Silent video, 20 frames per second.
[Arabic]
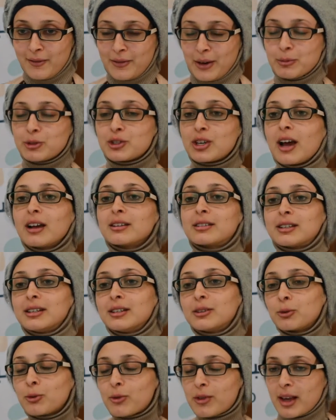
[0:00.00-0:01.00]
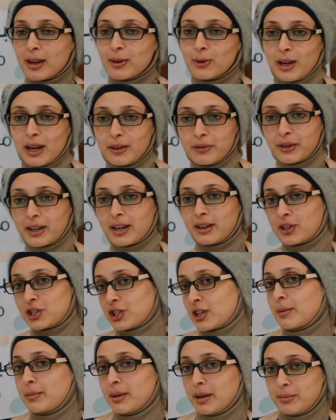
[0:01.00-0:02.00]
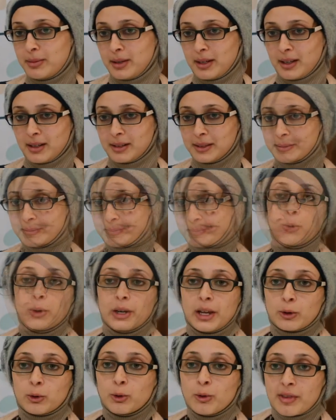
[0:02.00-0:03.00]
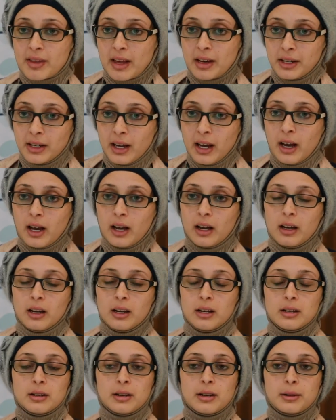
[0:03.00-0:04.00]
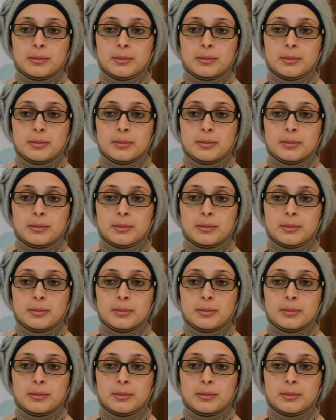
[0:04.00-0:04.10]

فمش قادرين يوصلوا للفكر الشبابي هو لكون صريحة آه،